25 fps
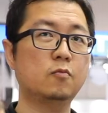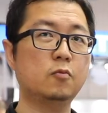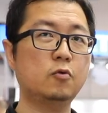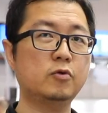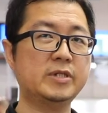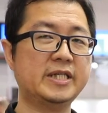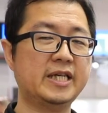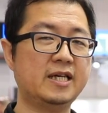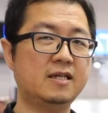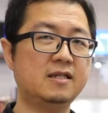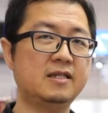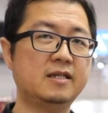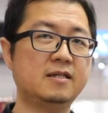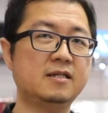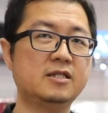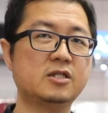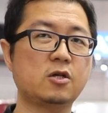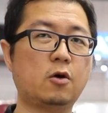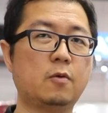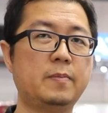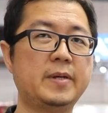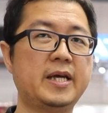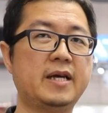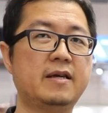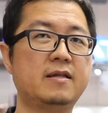目前您
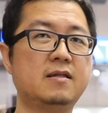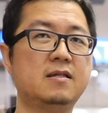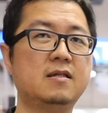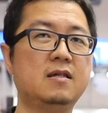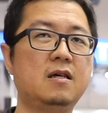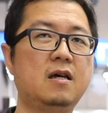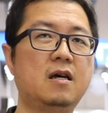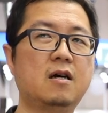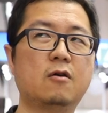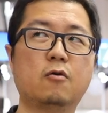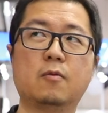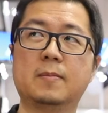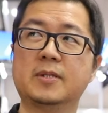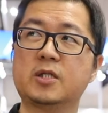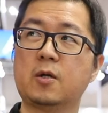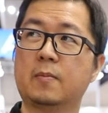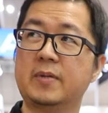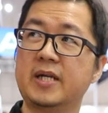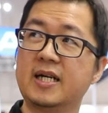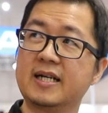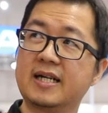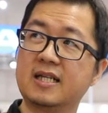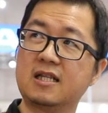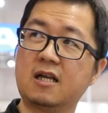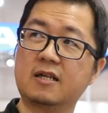手边啊，我们手
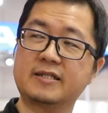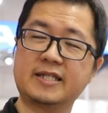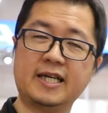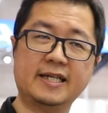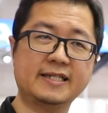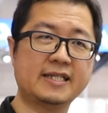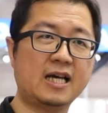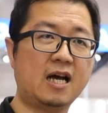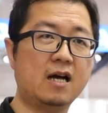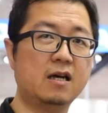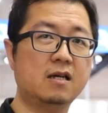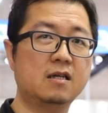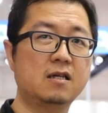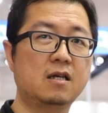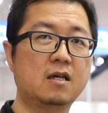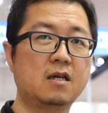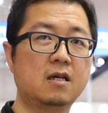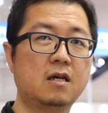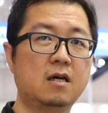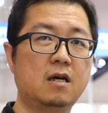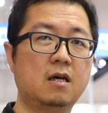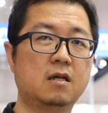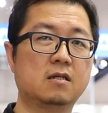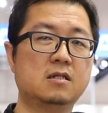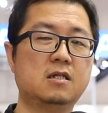边看到这张。
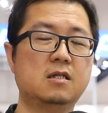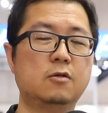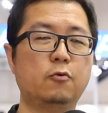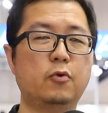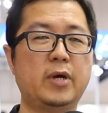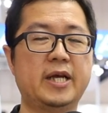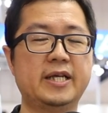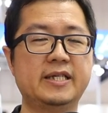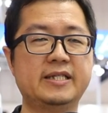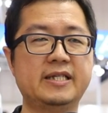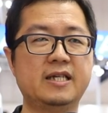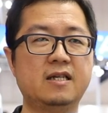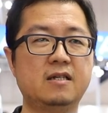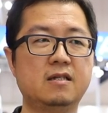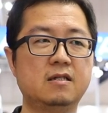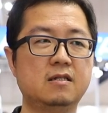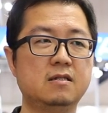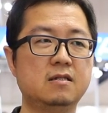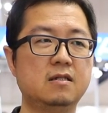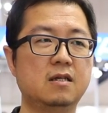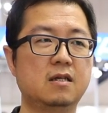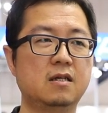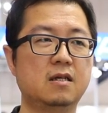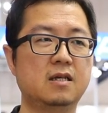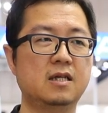哦，是维新
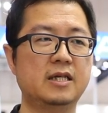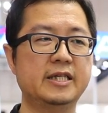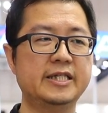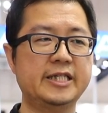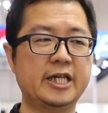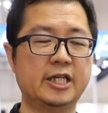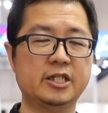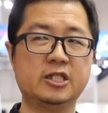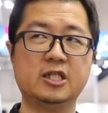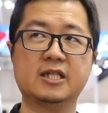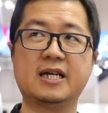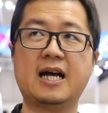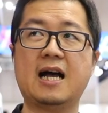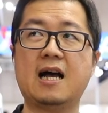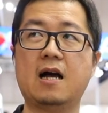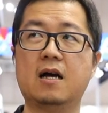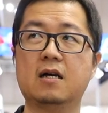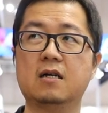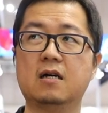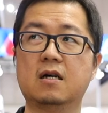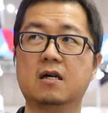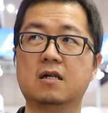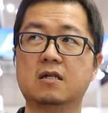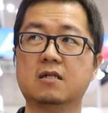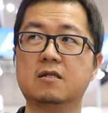显示
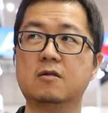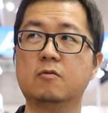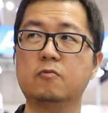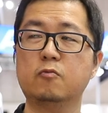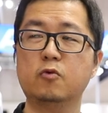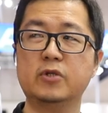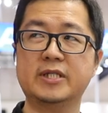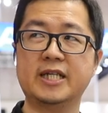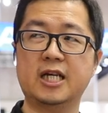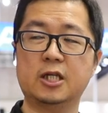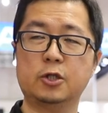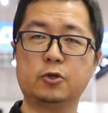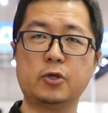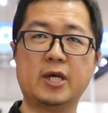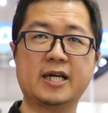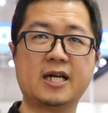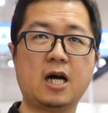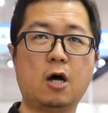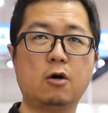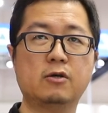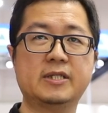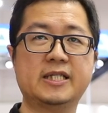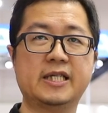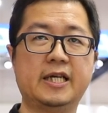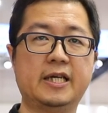卡，呃，目前最
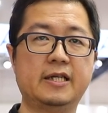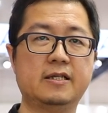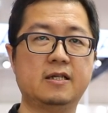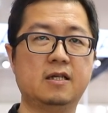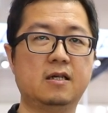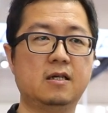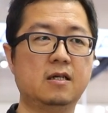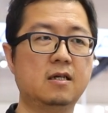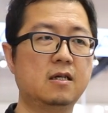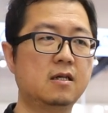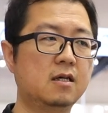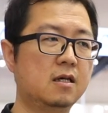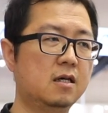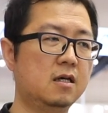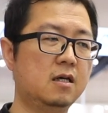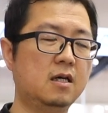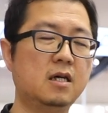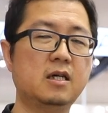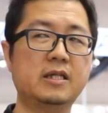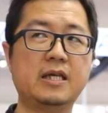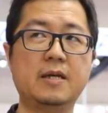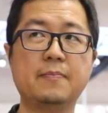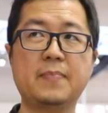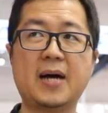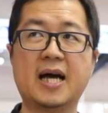高阶的呃
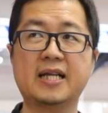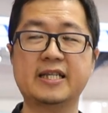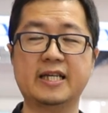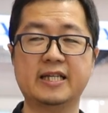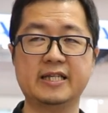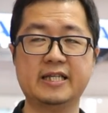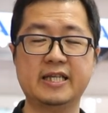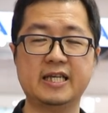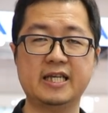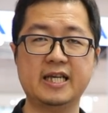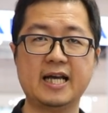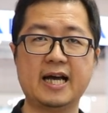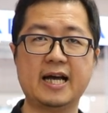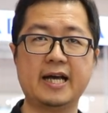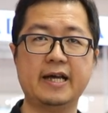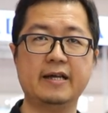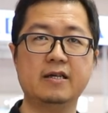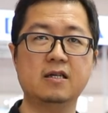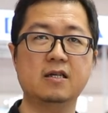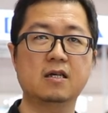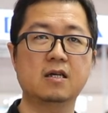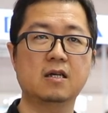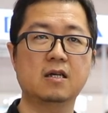二零八零 Ti